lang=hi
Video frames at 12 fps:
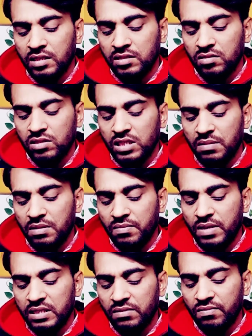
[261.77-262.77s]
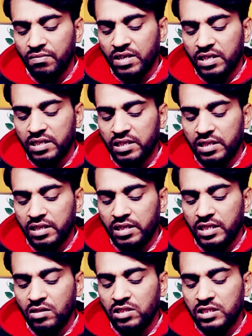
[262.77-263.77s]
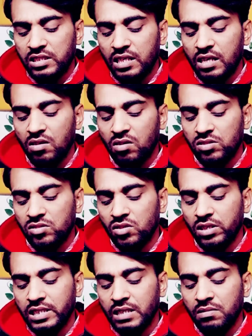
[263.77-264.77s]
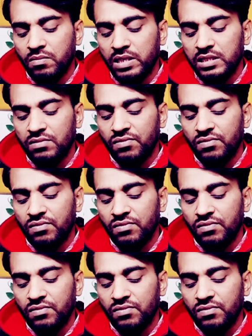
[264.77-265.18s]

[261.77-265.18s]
तो ये भी वर्क नहीं कर रहा ये स्क्रीन लॉक जो है ये भी मेथड